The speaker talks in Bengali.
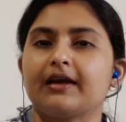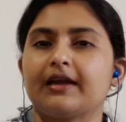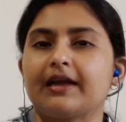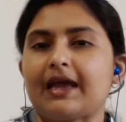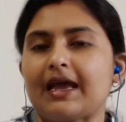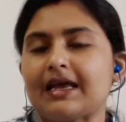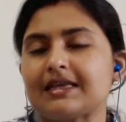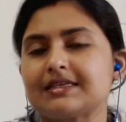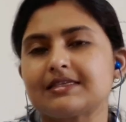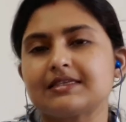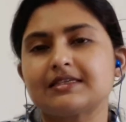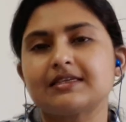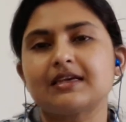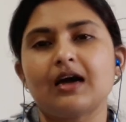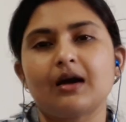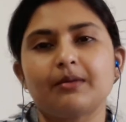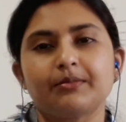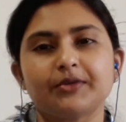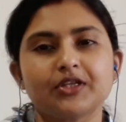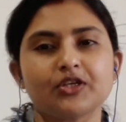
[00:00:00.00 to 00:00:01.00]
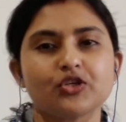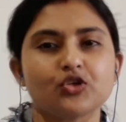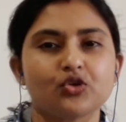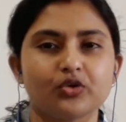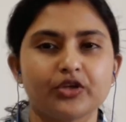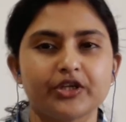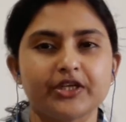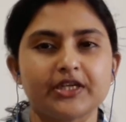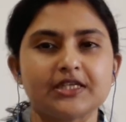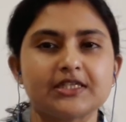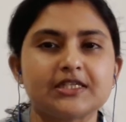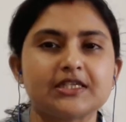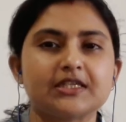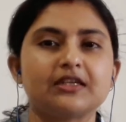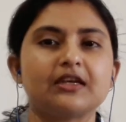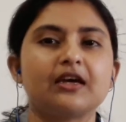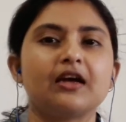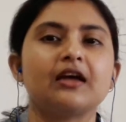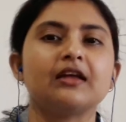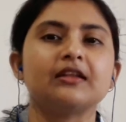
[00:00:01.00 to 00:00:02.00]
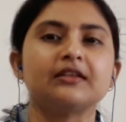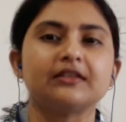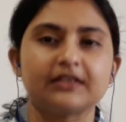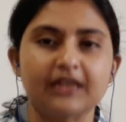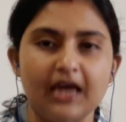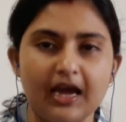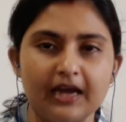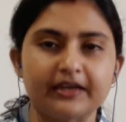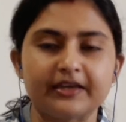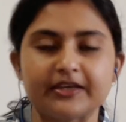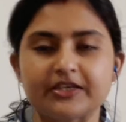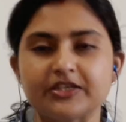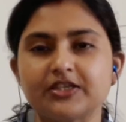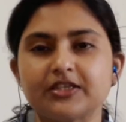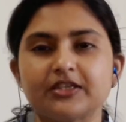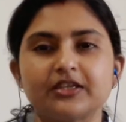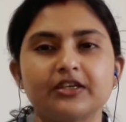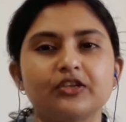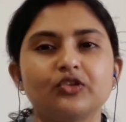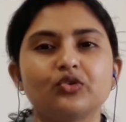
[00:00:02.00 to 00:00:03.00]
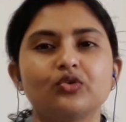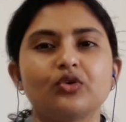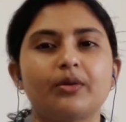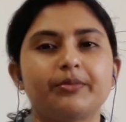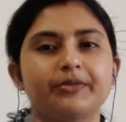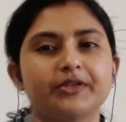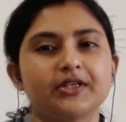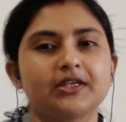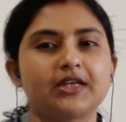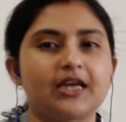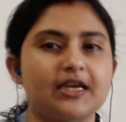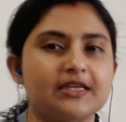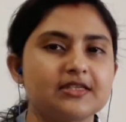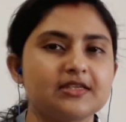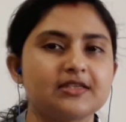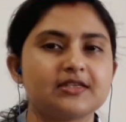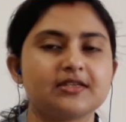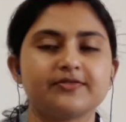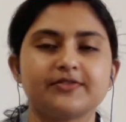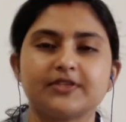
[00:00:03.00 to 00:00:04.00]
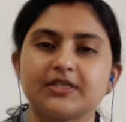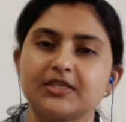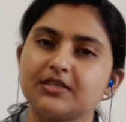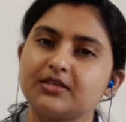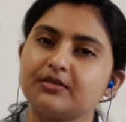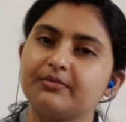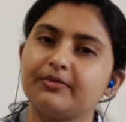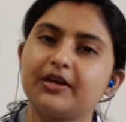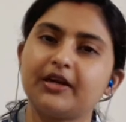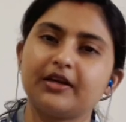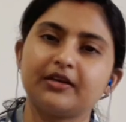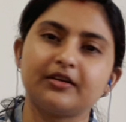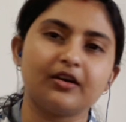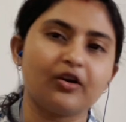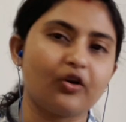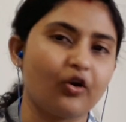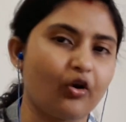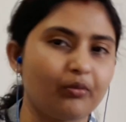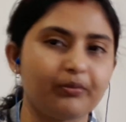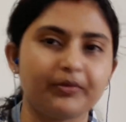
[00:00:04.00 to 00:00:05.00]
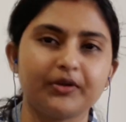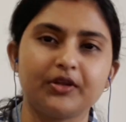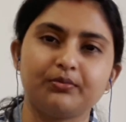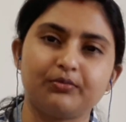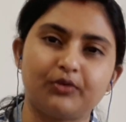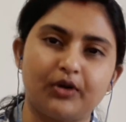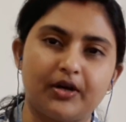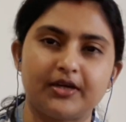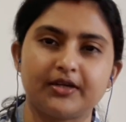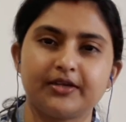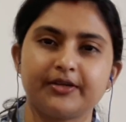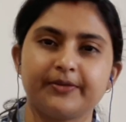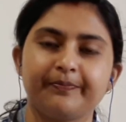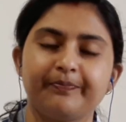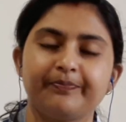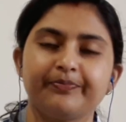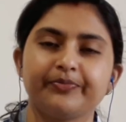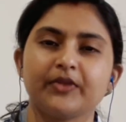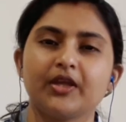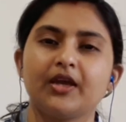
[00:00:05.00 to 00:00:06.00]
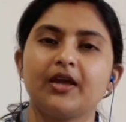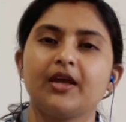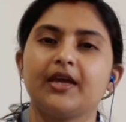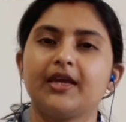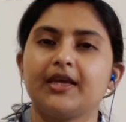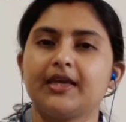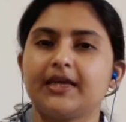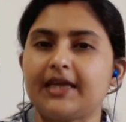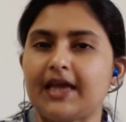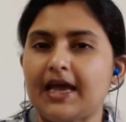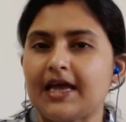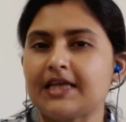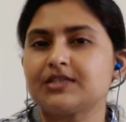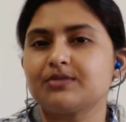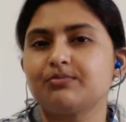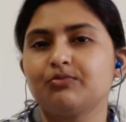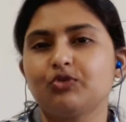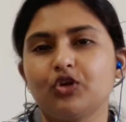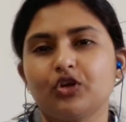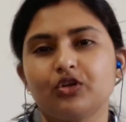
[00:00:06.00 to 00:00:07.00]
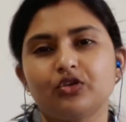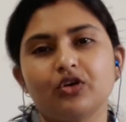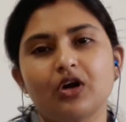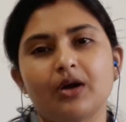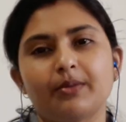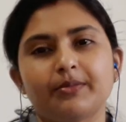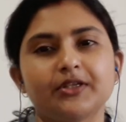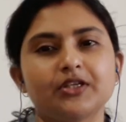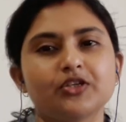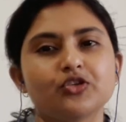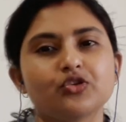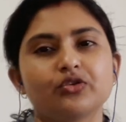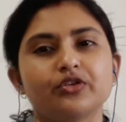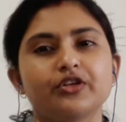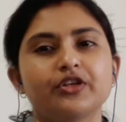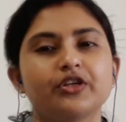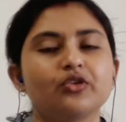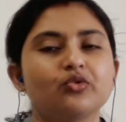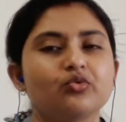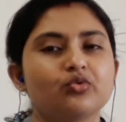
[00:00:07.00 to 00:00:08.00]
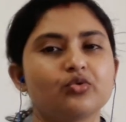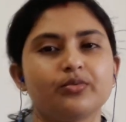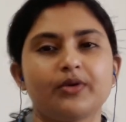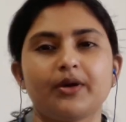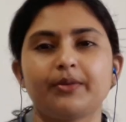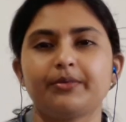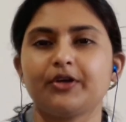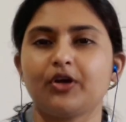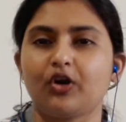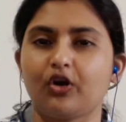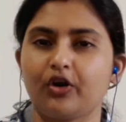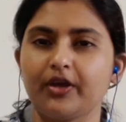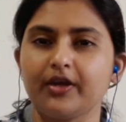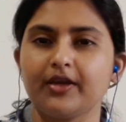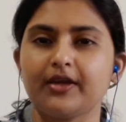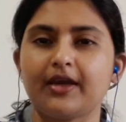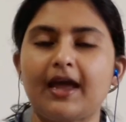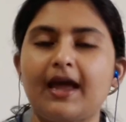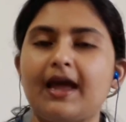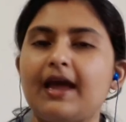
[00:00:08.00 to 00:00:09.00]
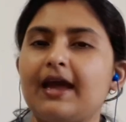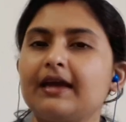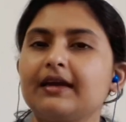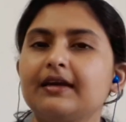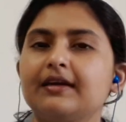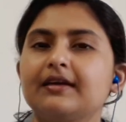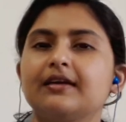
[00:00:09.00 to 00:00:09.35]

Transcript: গ্যাস আমাদের শরীরে যেটা থাকে সেটা কিন্তু আমাদের ডাইজেস্টিভ সিস্টেমের একটা নর্মাল পার্ট এই গ্যাস মূলত আমাদের শরীরে দুইভাবে হয় এক